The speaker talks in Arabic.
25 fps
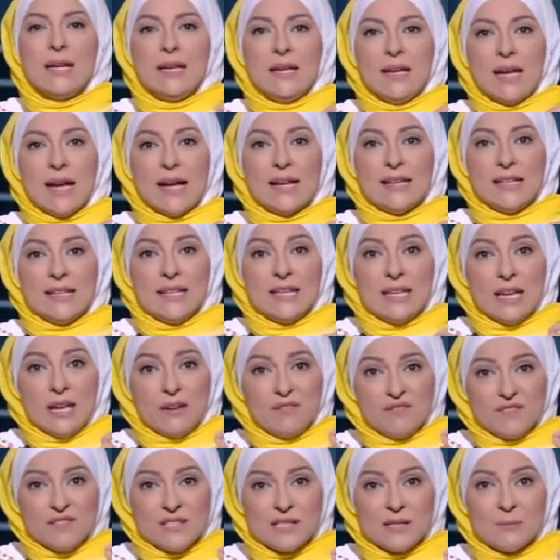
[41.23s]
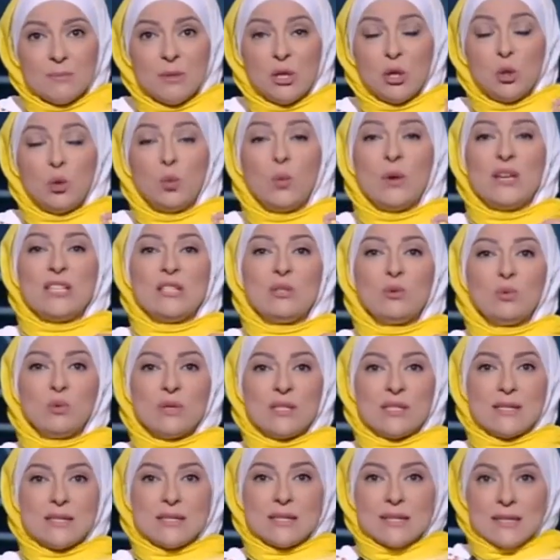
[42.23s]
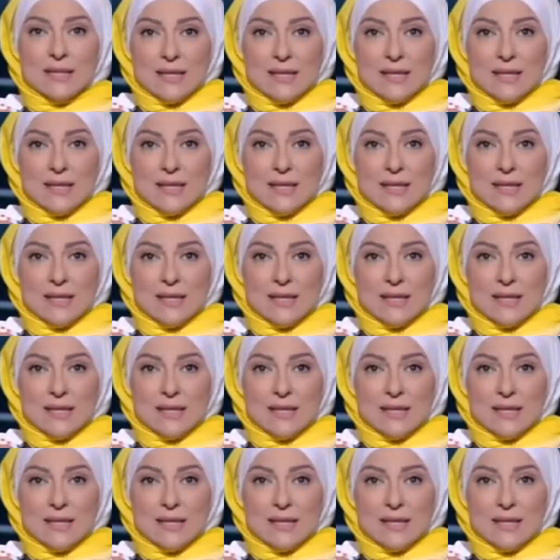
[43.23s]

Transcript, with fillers: يعني النفس بتوسوس